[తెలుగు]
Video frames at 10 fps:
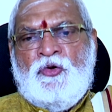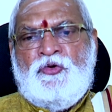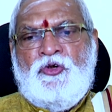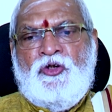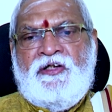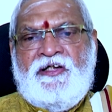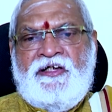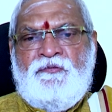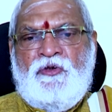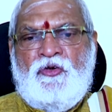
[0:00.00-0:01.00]
ఉద్యోగ
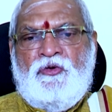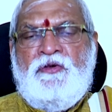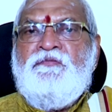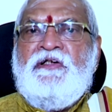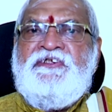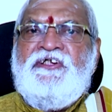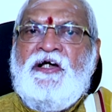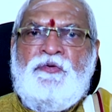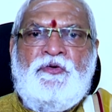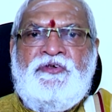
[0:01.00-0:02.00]
రంగంలో మంచి
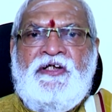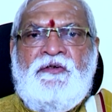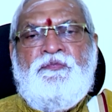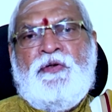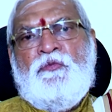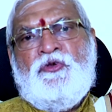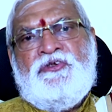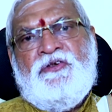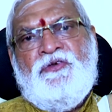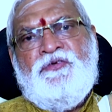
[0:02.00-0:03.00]
అభివృద్ధి
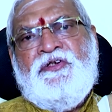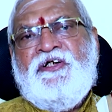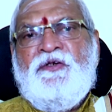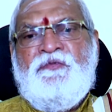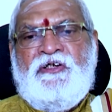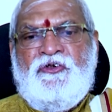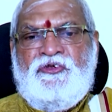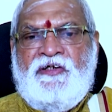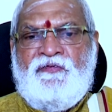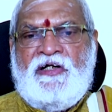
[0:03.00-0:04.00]
ప్రమోషన్లు ఇంక్రిమెంట్
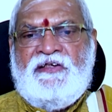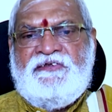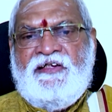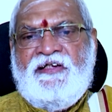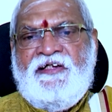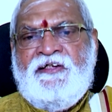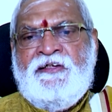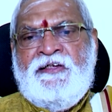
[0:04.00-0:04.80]
వచ్చే అవకాశాలున్నాయి